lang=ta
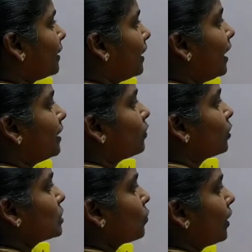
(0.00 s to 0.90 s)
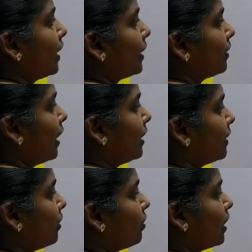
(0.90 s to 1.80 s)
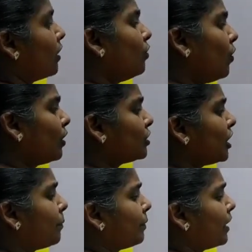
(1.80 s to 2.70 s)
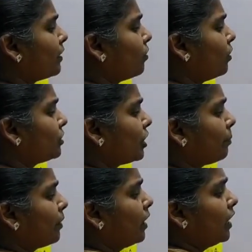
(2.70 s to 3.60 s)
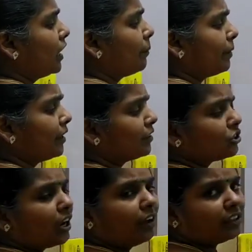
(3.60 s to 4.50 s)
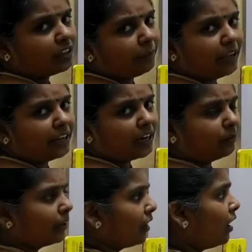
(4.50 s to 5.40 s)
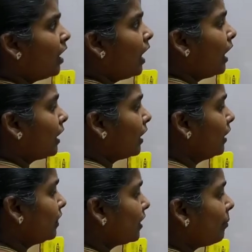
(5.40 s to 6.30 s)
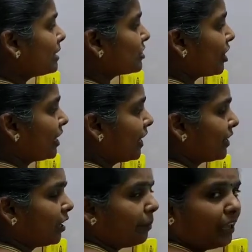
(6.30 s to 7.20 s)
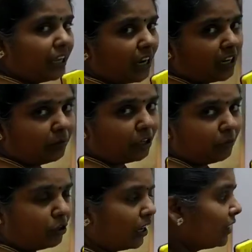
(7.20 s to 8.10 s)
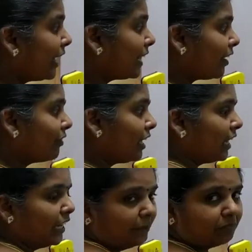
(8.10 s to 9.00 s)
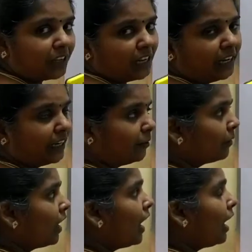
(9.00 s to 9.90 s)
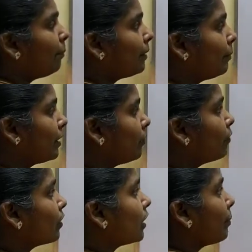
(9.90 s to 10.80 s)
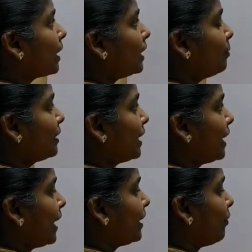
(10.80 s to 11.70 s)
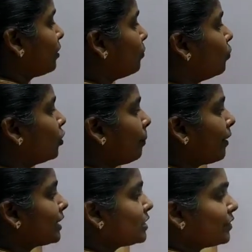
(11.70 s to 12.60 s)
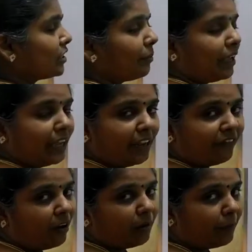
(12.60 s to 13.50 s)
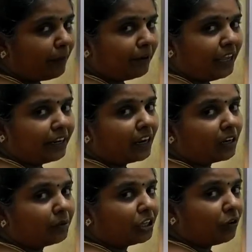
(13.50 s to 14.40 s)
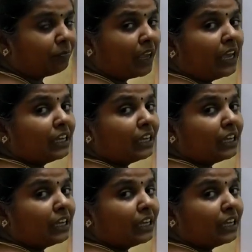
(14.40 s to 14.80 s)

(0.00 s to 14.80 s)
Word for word: ஆகுது அல்லது ஒரு ஸ்கொயர் அல்லது ஏதோ ஒரு ஷேப்பு எந்த இந்த ஒரு ஷேப் இப்படி இருந்துச்சுன்னா இதுக்கு நம்ம ஏரியா கண்டுபிடிக்கலாம் ஆனால் இந்த மாதிரி ஸ்ட்ரெயிட்டில் எனக்கு நம்ம ஏரியா கண்டுபிடிக்க முடியாது ஏரியாவும் இல்லை இல்லைங்களா அப்போ நம்மளுக்கு நம்ம கண்டுபிடிக்க ஏரியா வந்து மூணு பாயிண்ட்ஸையும் வச்சு நம்ம ஏரியா ஃபார்முலா அப்ளை பண்ணி ஏரியா கண்டுபிடிக்கிறோம்